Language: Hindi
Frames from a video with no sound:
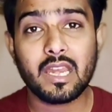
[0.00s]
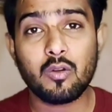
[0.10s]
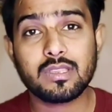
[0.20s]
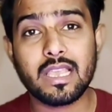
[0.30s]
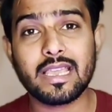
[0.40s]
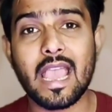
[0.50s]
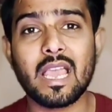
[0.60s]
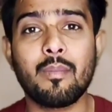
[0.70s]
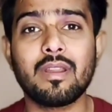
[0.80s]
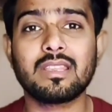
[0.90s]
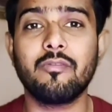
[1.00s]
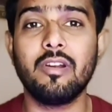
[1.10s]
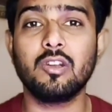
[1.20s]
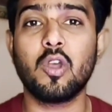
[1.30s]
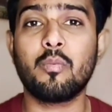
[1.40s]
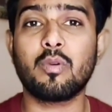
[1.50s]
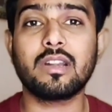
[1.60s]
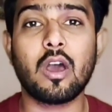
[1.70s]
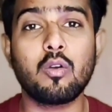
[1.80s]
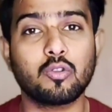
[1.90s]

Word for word: लेकिन उससे क्या है कि हमारा सिविल जो है पूरा